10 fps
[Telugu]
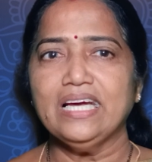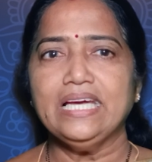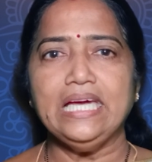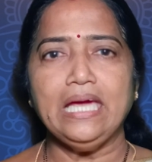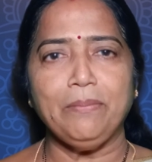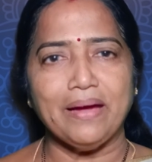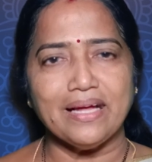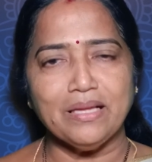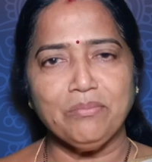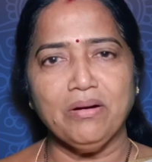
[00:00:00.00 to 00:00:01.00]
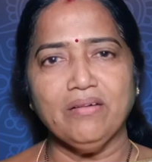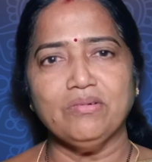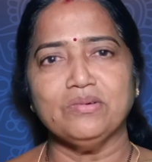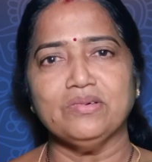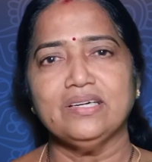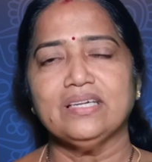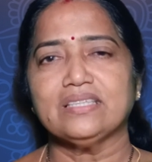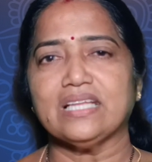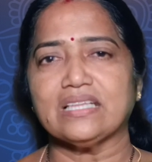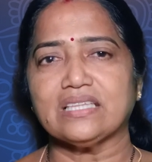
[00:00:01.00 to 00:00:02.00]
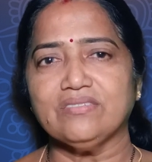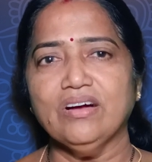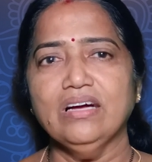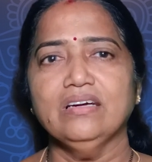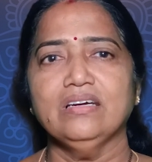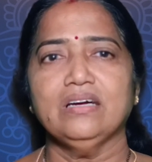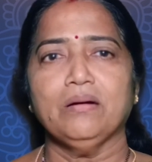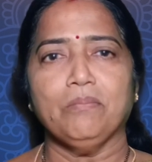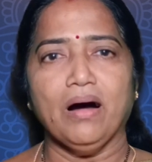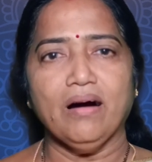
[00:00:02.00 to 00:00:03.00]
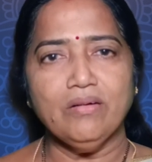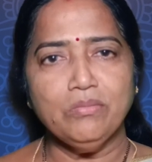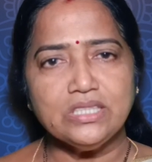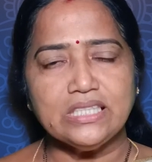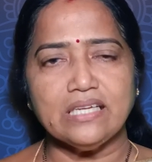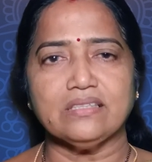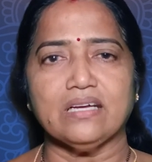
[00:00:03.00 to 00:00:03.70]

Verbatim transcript: ఈ భేదభావం తత్వ భావము చేత